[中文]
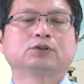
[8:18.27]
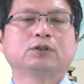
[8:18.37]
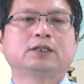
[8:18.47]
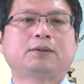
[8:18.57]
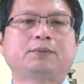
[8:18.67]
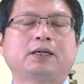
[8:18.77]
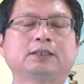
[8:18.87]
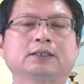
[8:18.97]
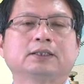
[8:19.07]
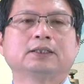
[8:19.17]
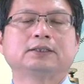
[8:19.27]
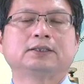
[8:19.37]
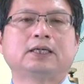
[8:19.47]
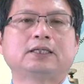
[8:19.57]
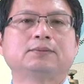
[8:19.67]
所以他把那个西
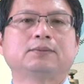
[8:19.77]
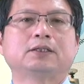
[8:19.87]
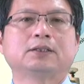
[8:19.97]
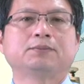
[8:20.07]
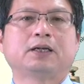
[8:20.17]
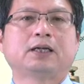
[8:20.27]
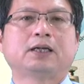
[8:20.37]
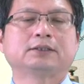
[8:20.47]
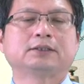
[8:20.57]
雅西码先把它